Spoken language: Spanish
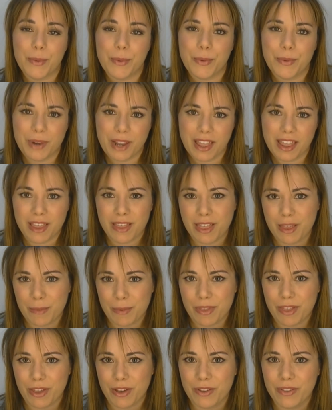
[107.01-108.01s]
Una
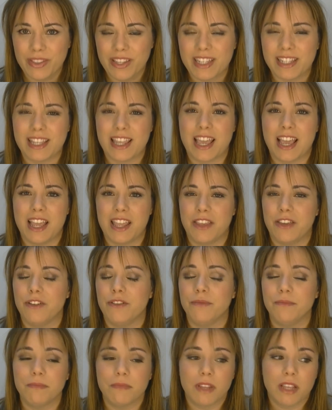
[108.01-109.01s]
decepción de este
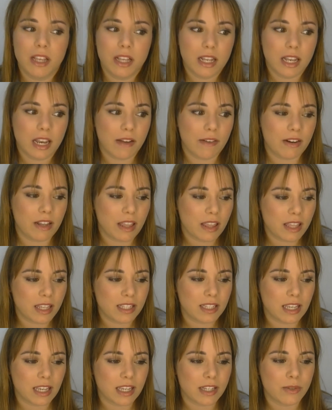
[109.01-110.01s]
año, la verdad
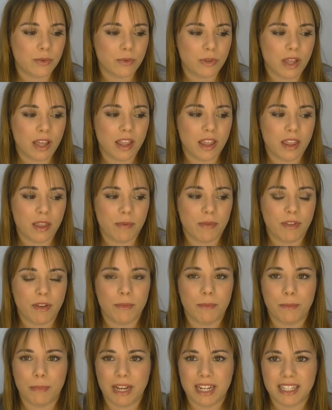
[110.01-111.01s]
es que es una
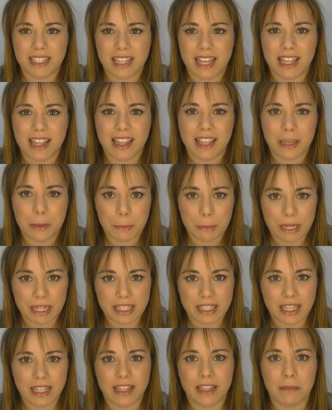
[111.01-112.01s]
decepción bastante,
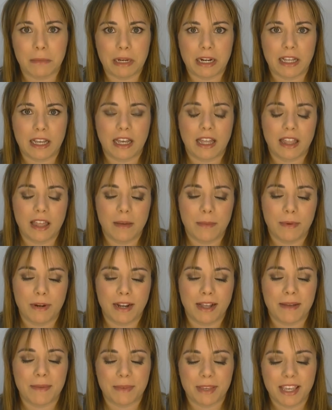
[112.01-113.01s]
bastante marcada
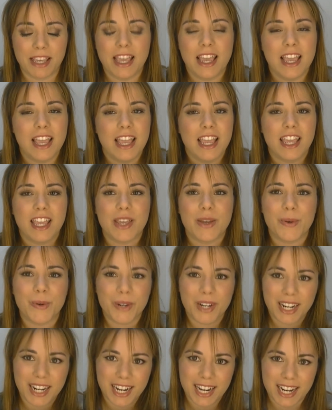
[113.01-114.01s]
para mí y
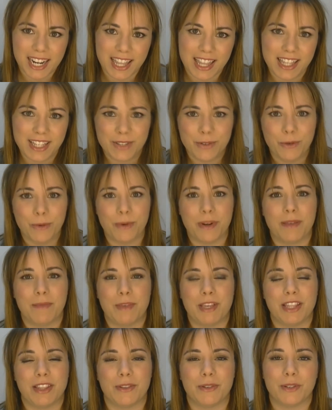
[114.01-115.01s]
un
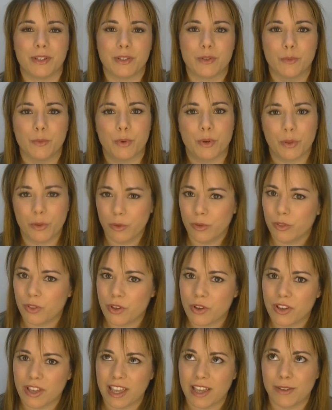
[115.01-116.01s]
redescubrimiento. Es un
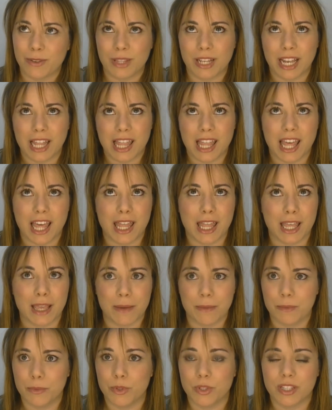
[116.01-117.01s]
producto que utilicé hace
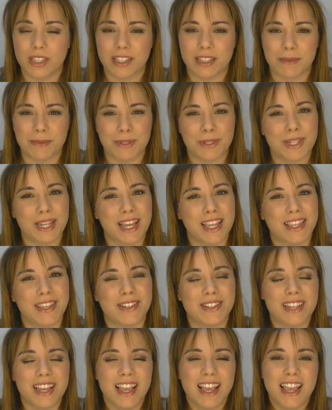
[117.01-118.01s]
muchísimos
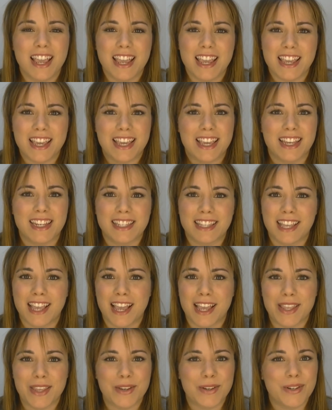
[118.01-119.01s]
años y que este
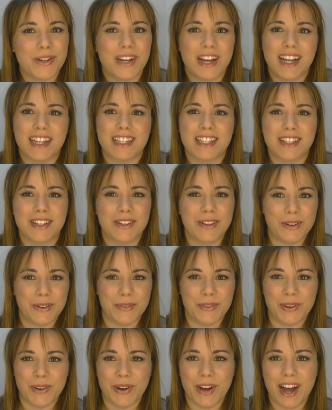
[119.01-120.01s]
año ha sido
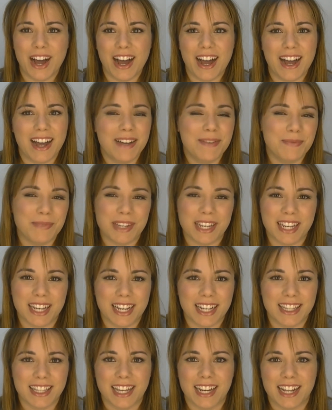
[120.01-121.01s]
como me
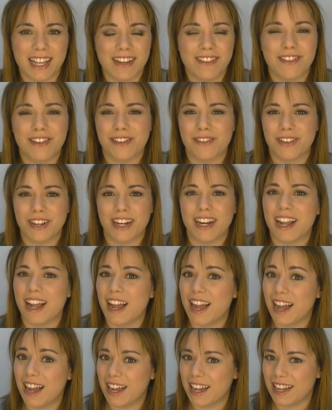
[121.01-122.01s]
encantaría volver
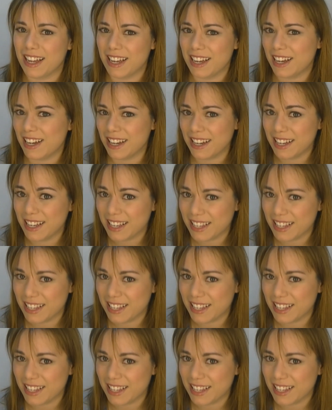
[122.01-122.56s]
a